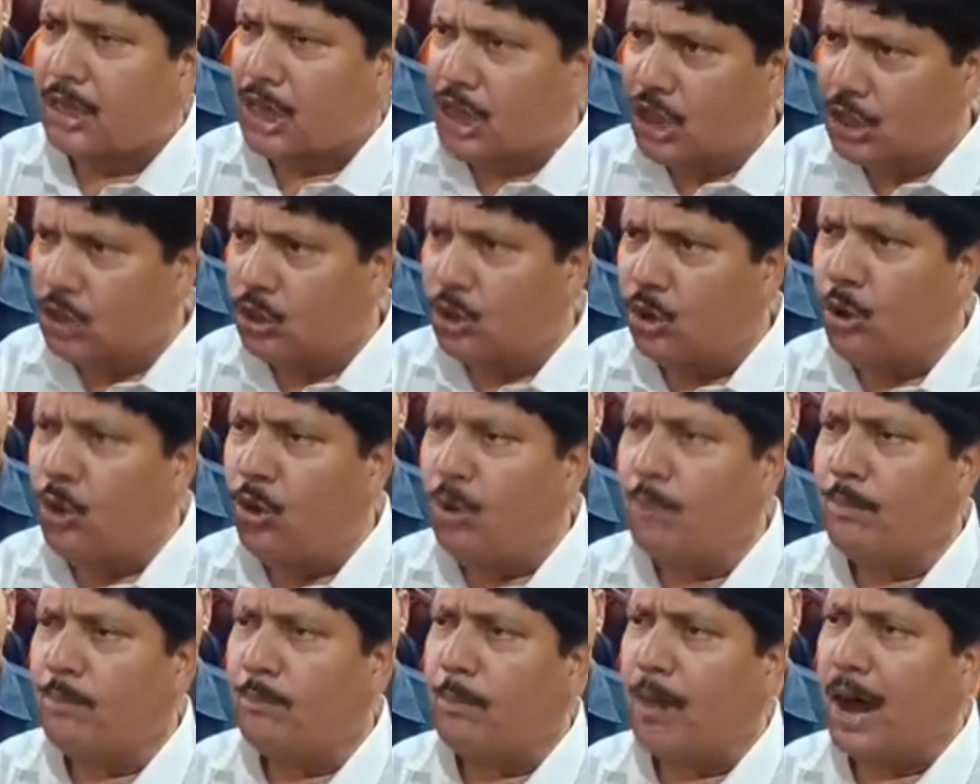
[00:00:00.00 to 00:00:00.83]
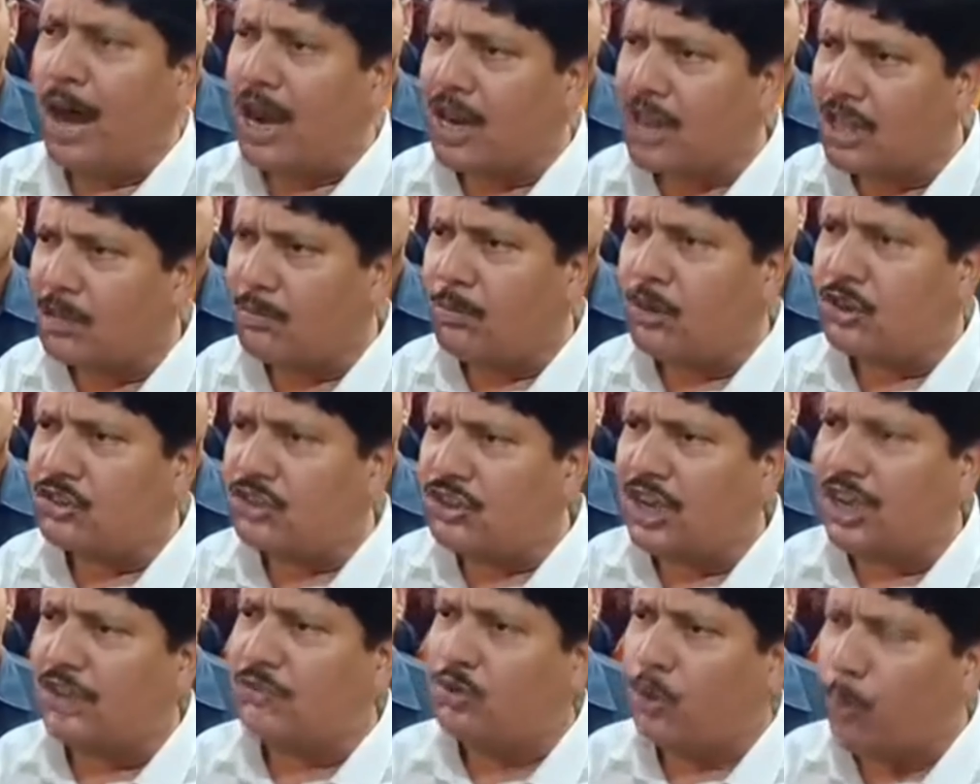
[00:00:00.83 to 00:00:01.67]
কিন্তু
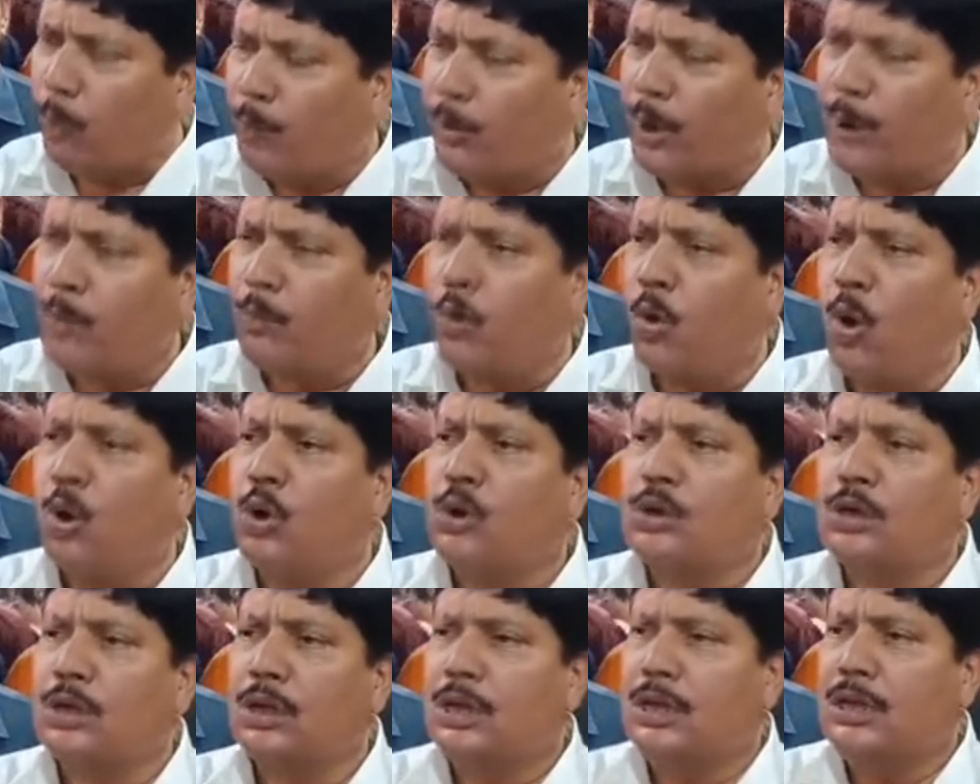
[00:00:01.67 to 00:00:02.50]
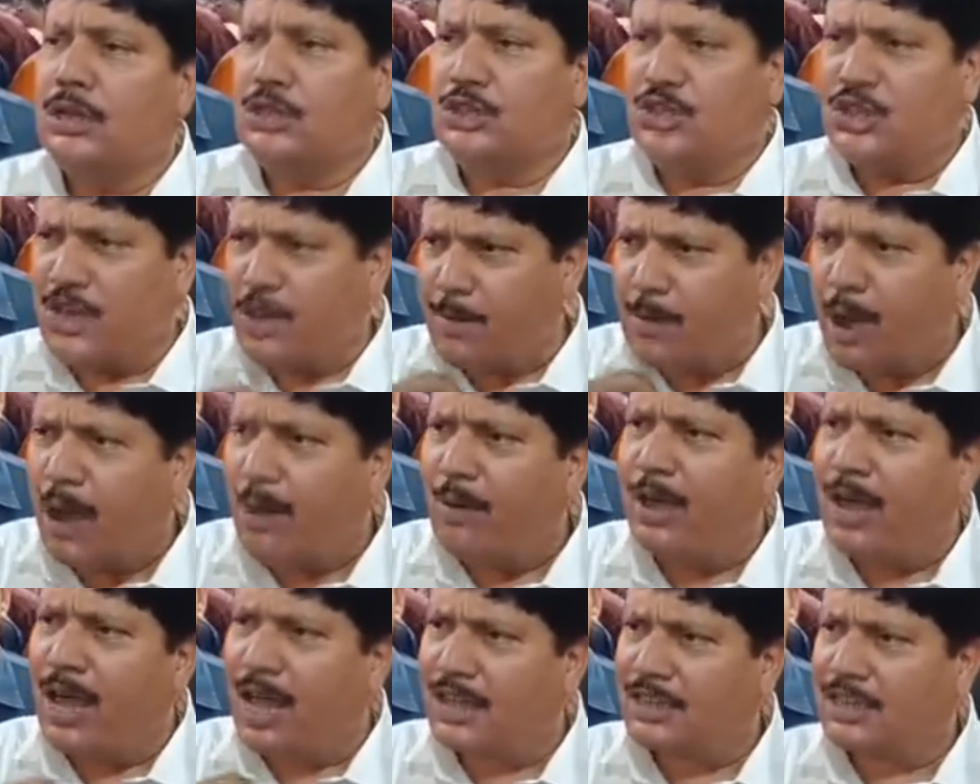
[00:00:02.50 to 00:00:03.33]
ভারতবর্ষে সুপ্রিম কোর্ট
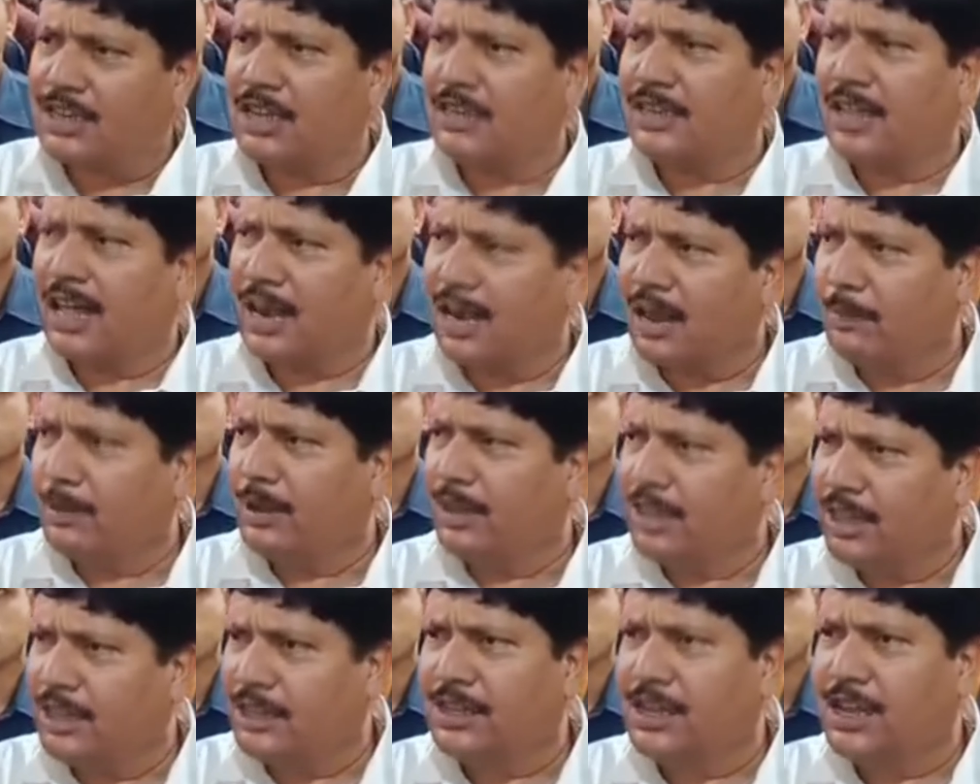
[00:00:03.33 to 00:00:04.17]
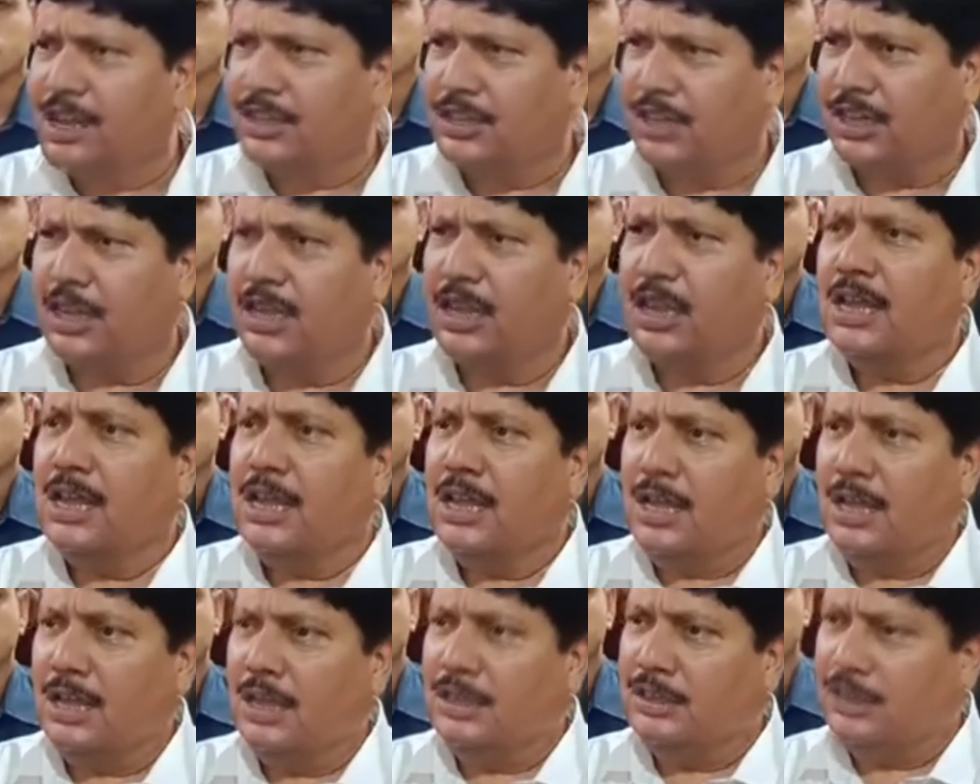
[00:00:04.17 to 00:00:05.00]
যেভাবে আজকে দানা বেঁধে দিয়েছে
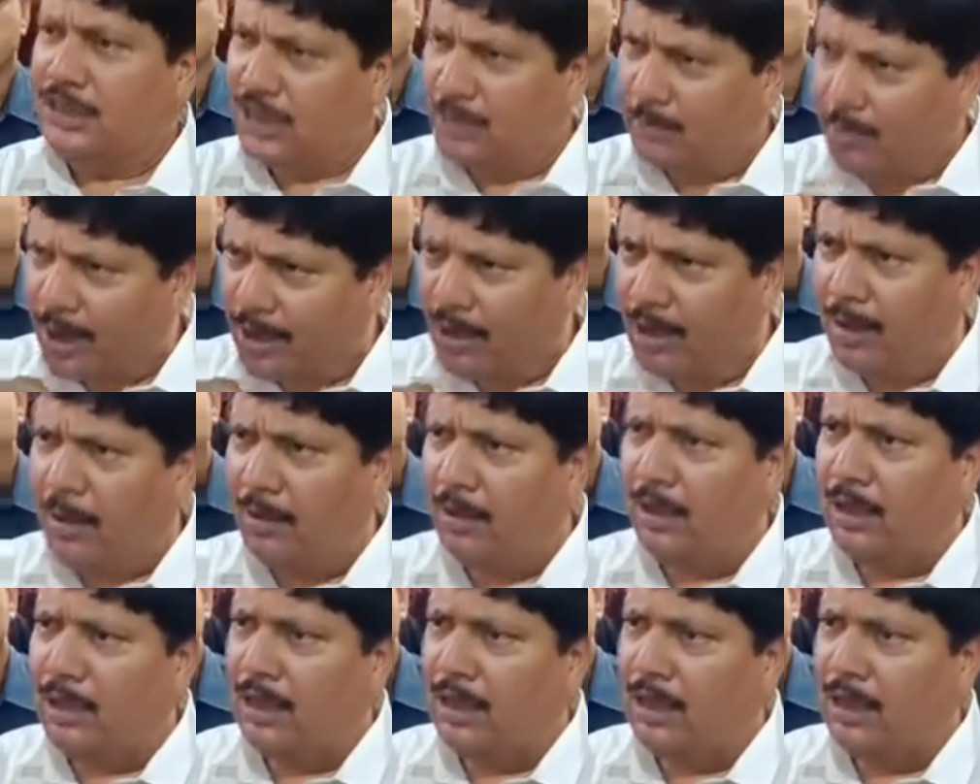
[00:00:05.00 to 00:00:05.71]
যেভাবে